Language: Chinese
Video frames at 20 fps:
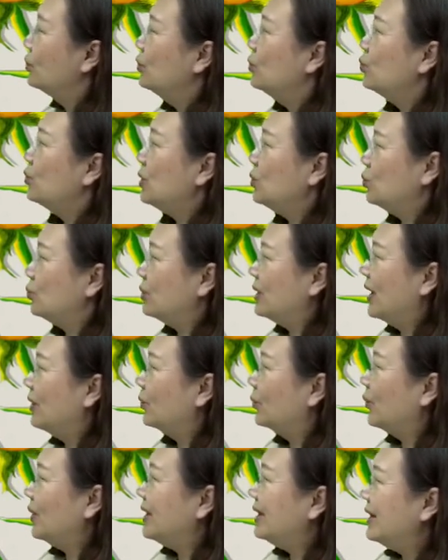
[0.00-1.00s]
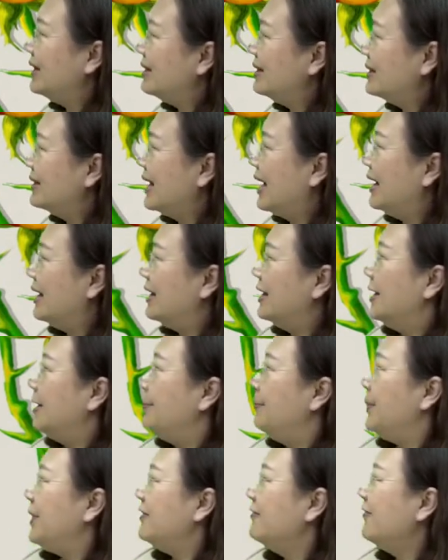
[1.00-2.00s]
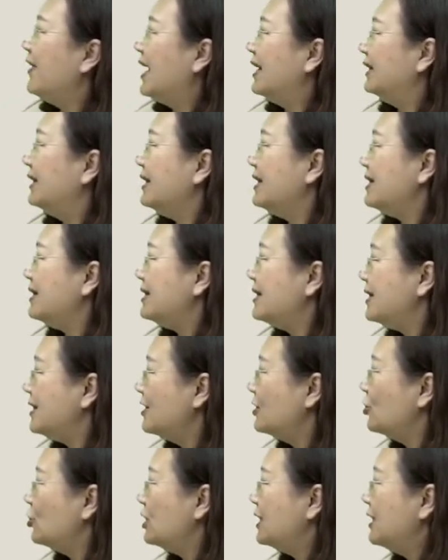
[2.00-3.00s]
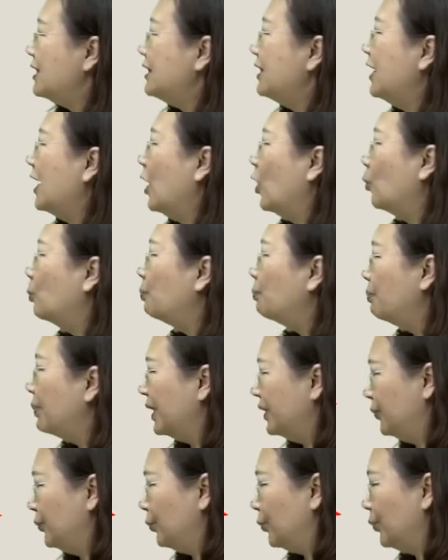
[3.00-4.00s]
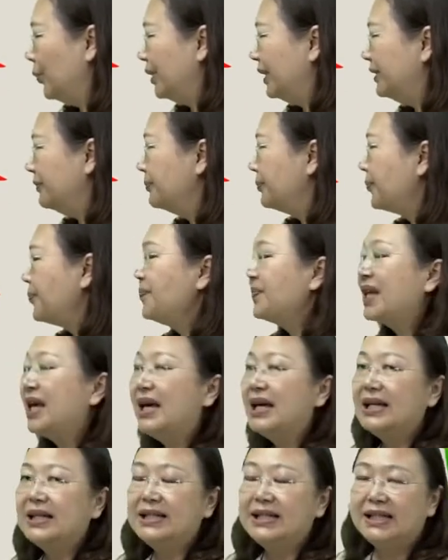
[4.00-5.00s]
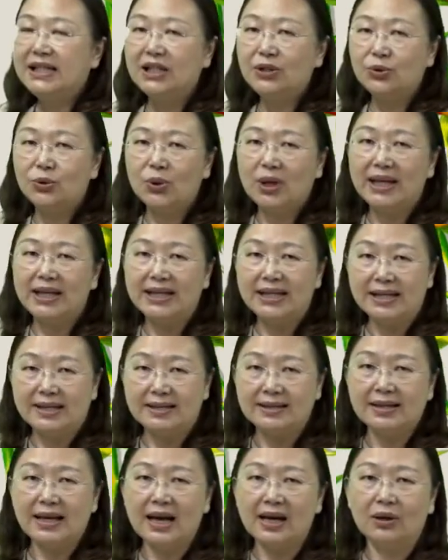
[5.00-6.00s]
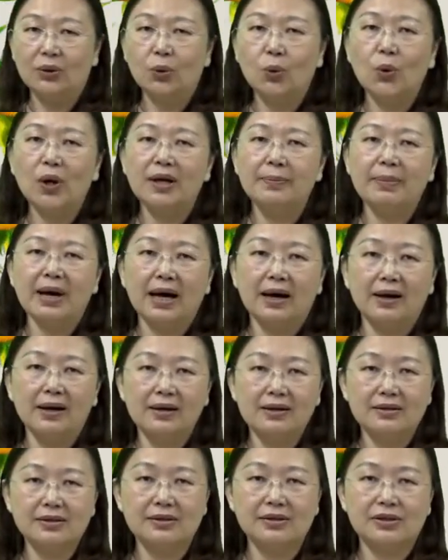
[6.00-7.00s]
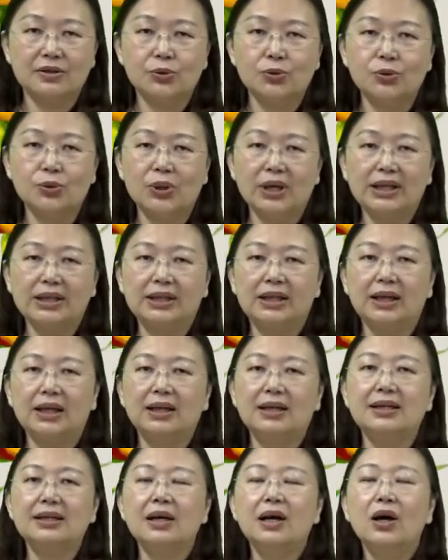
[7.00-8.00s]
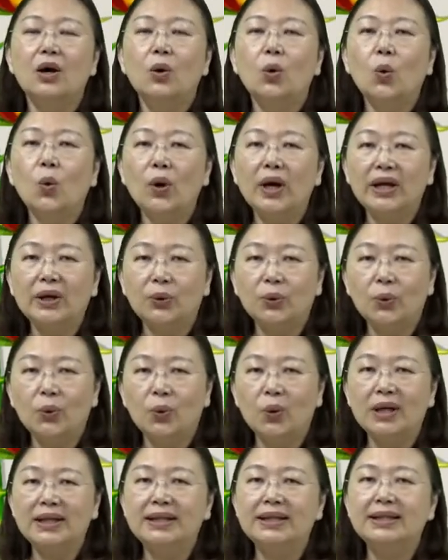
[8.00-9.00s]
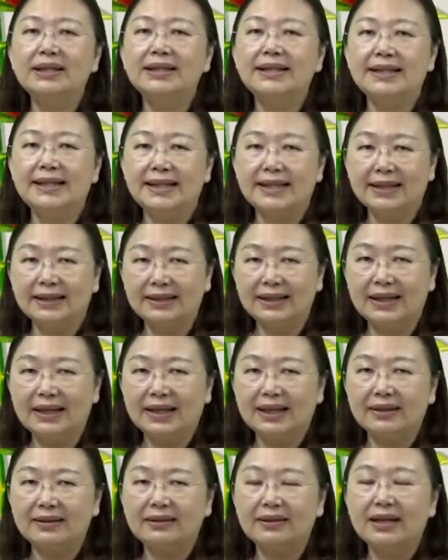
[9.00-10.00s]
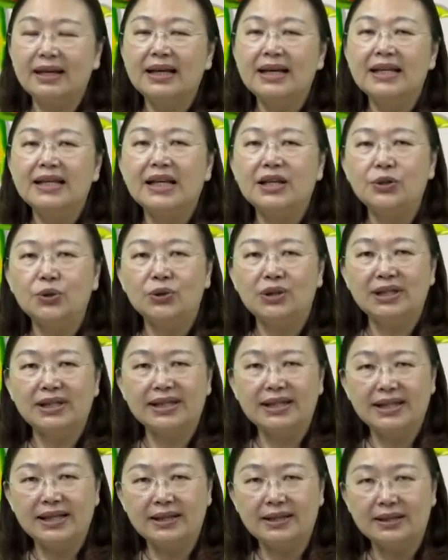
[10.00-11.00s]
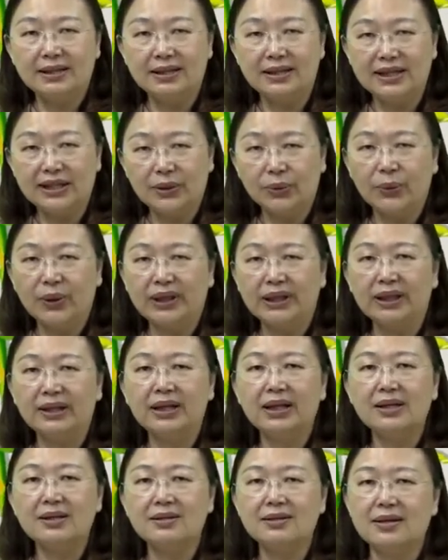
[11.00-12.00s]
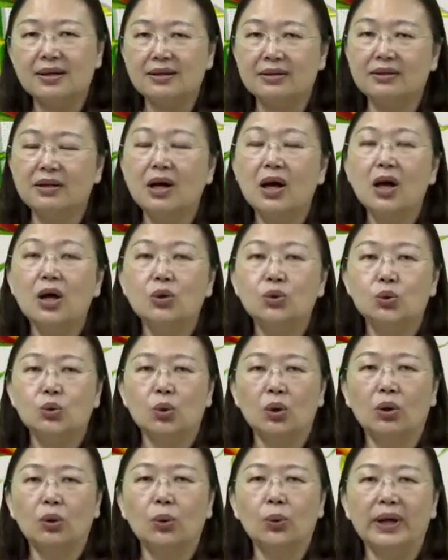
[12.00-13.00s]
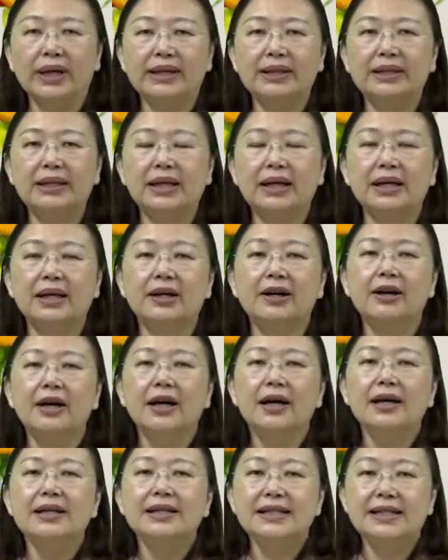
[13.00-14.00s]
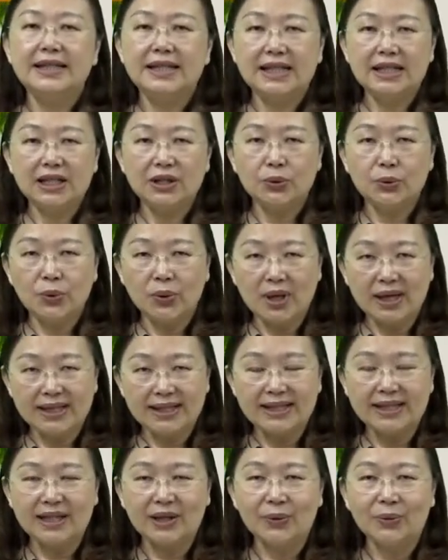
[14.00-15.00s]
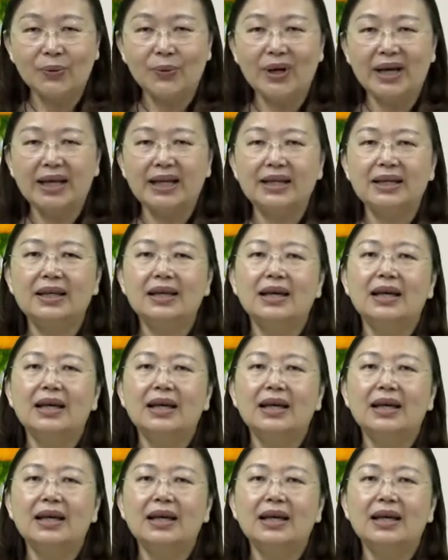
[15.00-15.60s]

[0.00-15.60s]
最主要规定在《民法》第七十七条本文，七岁以上未满二十岁的。未婚青年，也就是限制行为能力人所为的契约行为，